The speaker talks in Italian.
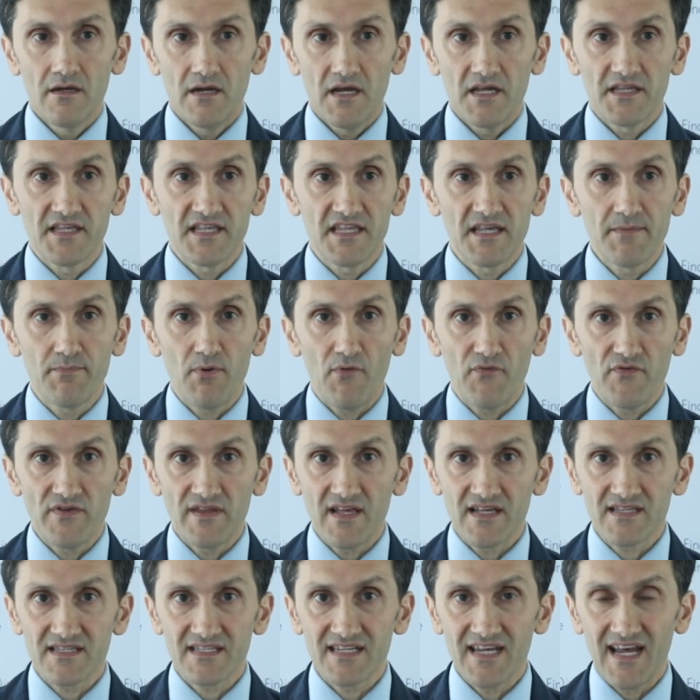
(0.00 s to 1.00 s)
e di tipo
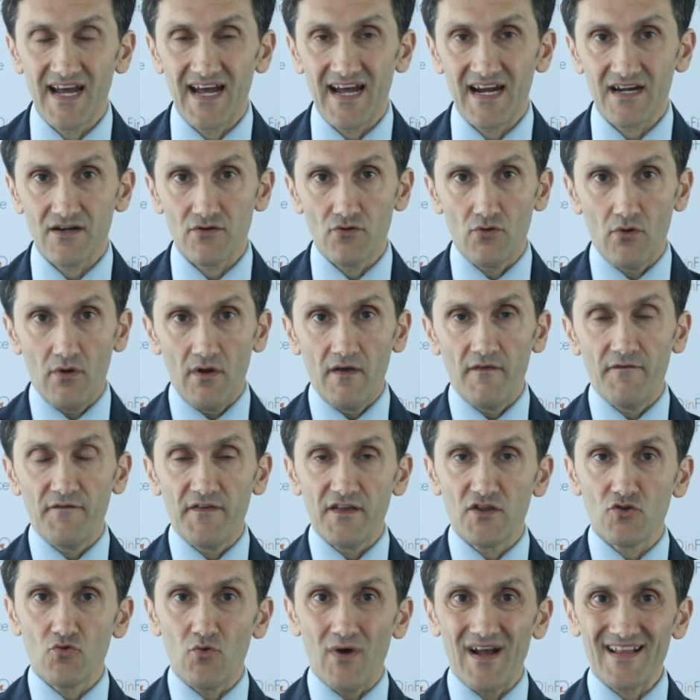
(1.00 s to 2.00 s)
finanziario
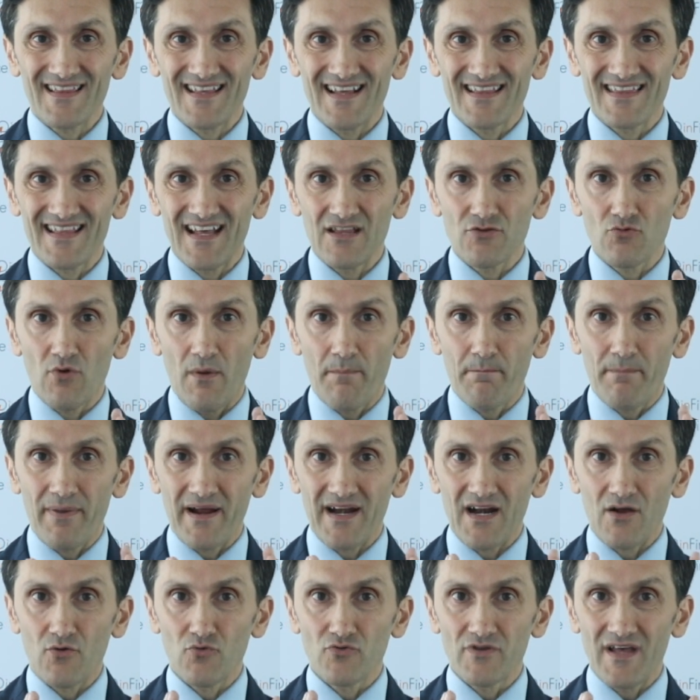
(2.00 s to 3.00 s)
effettuate andando a
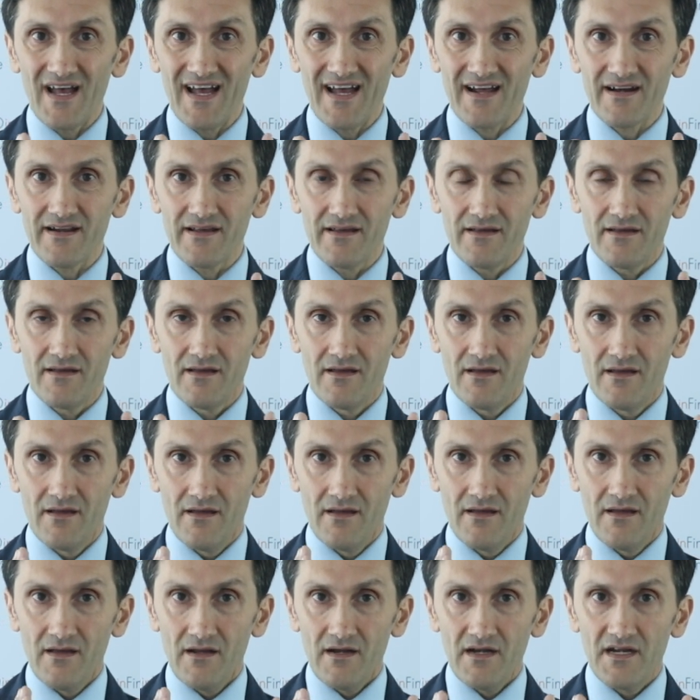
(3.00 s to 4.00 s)
paragonare
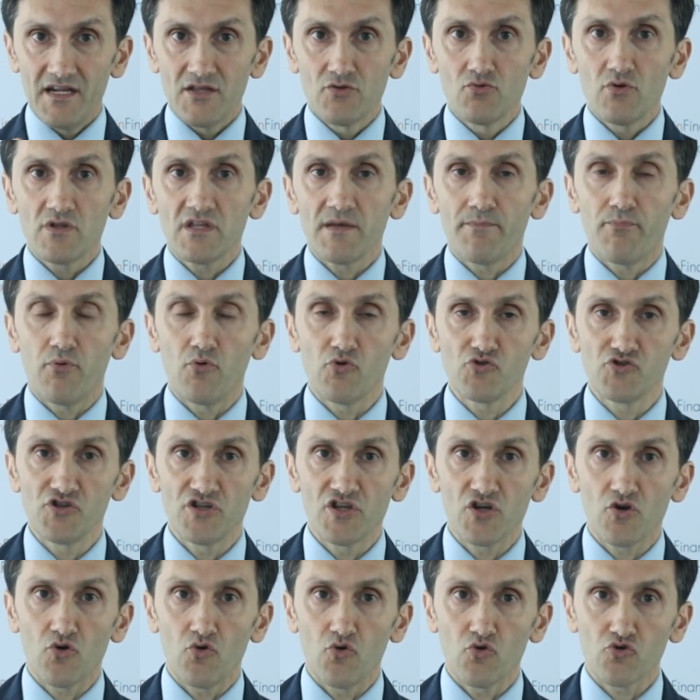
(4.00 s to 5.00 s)
le due tipologie
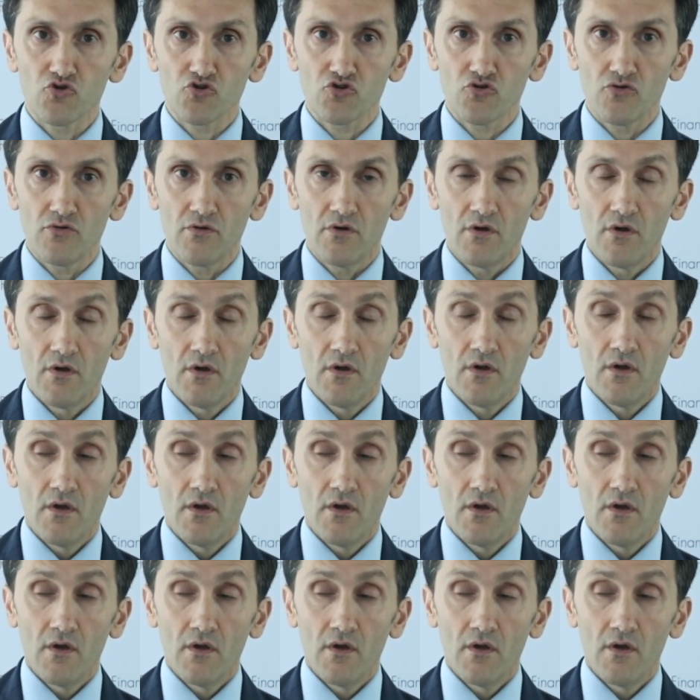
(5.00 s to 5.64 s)
di costo,